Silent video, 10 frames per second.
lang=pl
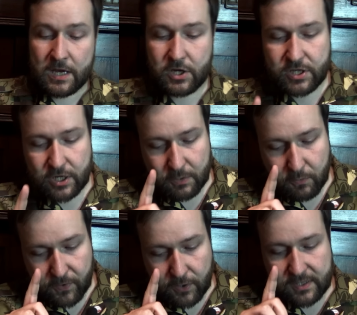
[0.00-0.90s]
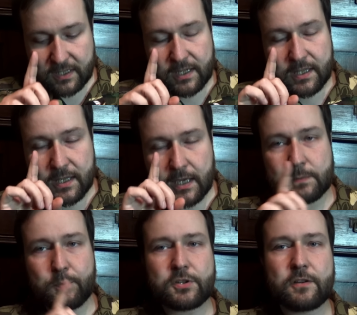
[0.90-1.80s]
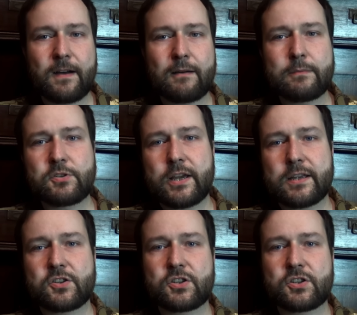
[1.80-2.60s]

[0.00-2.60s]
I szczerze mówiąc, nie spodziewałem się,